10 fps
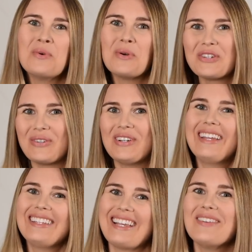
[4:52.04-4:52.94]
Motor
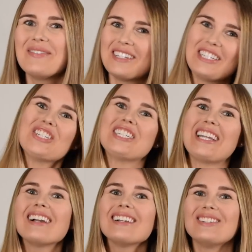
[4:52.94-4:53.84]
ist einfach nicht
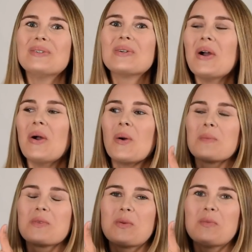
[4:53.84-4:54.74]
stark genug,
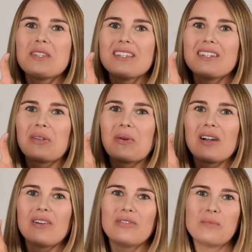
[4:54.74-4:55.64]
um so ein bisschen
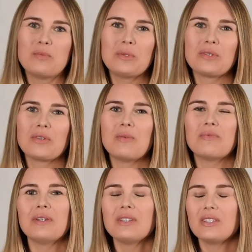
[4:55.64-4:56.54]
Druck auf dem Bürstenkopf
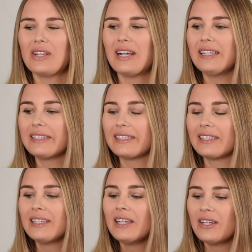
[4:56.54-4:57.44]
auszuhalten.